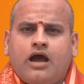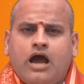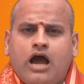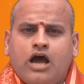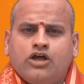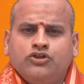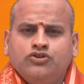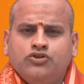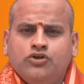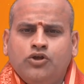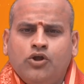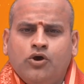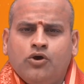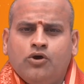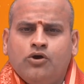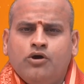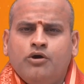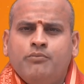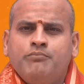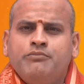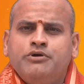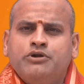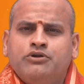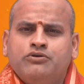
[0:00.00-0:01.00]
అందులో
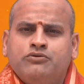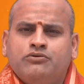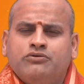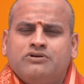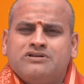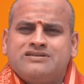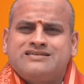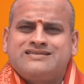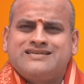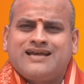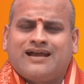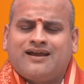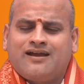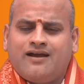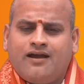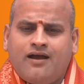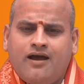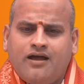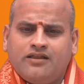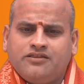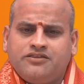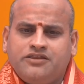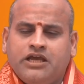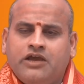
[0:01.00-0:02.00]
మీరు
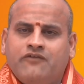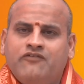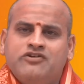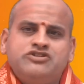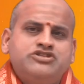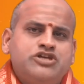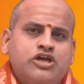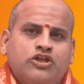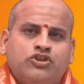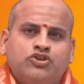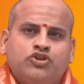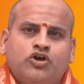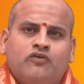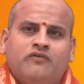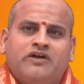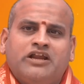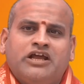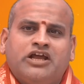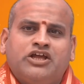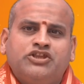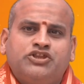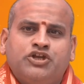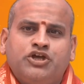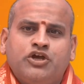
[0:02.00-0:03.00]
చక్కగా దిగ్విజయంతో
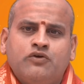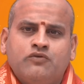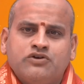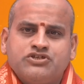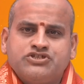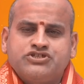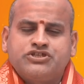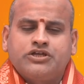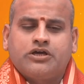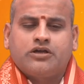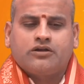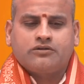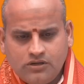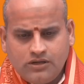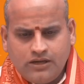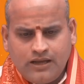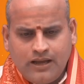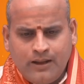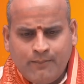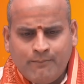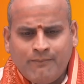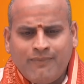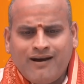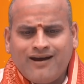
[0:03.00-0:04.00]
వెనక్కి తిరిగి వస్తారు
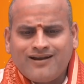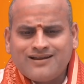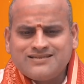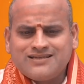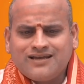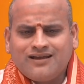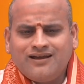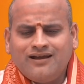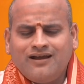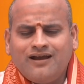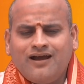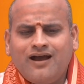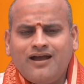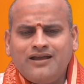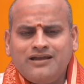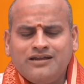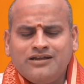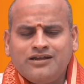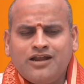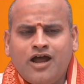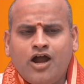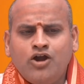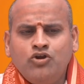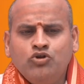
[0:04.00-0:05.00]
మానసికంగా
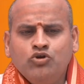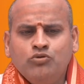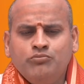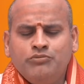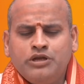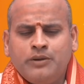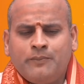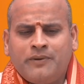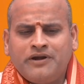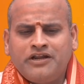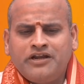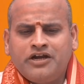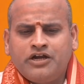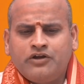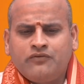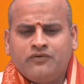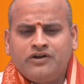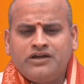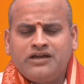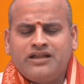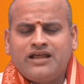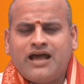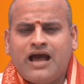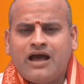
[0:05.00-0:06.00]
ఇన్నాళ్ళు మీరు
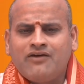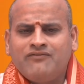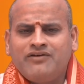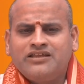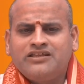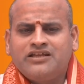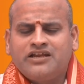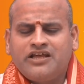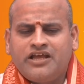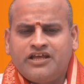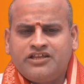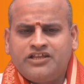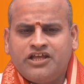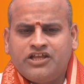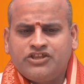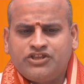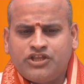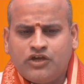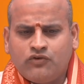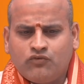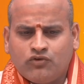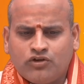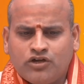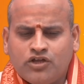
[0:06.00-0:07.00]
పడినటువంటి ఆవేదన
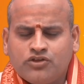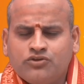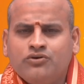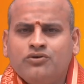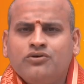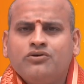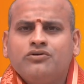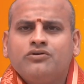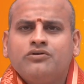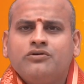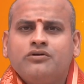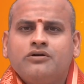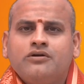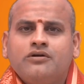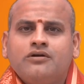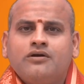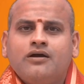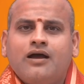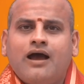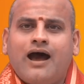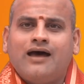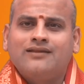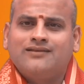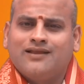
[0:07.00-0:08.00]
ఏదైతే ఉన్నదో
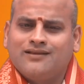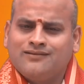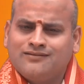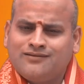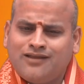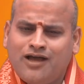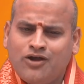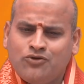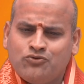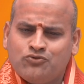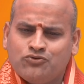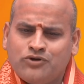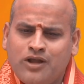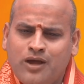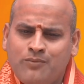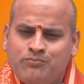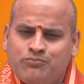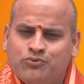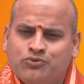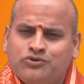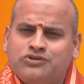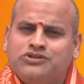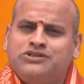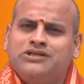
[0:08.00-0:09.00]
అదంతా కూడా
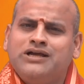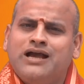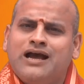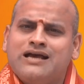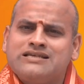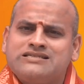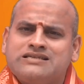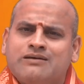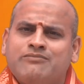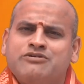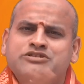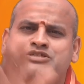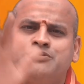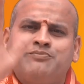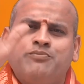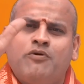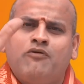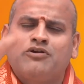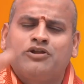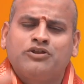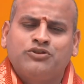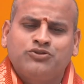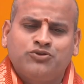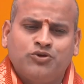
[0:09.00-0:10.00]
పూర్తిగా
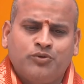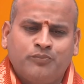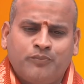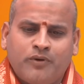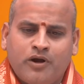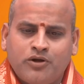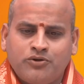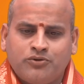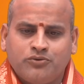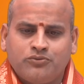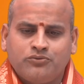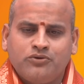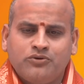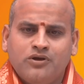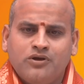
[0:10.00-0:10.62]
సమసిపోవడంతో పాటు